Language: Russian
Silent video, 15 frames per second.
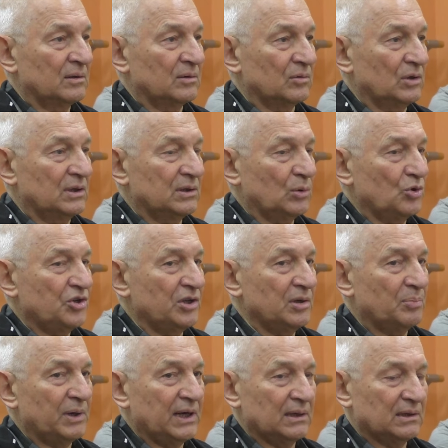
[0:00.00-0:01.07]
то это очень
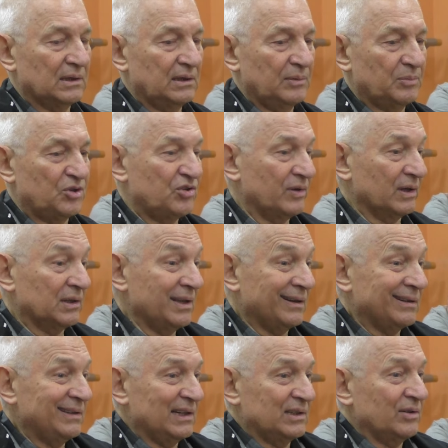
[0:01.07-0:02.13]
неприятно, и человек
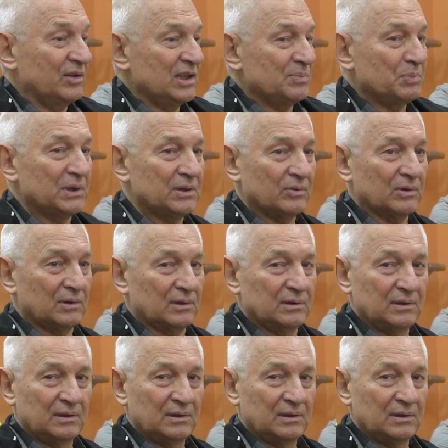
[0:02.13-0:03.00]
никогда этого не испытывал.